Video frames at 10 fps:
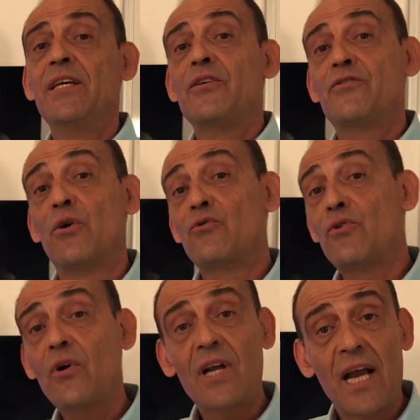são os
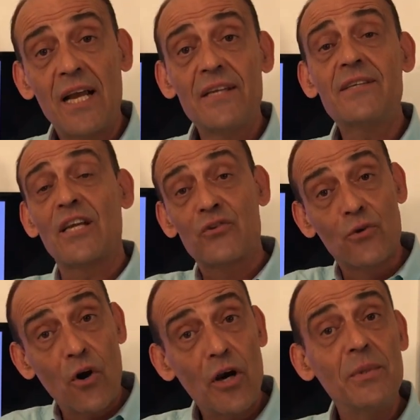locais, as
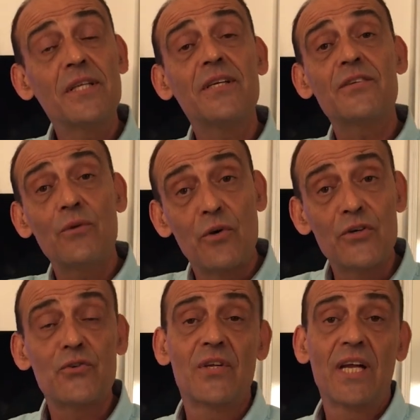órbitas
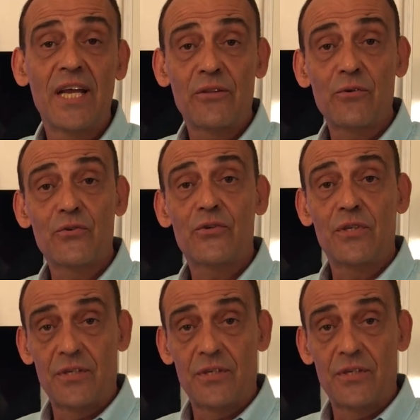onde os elétrons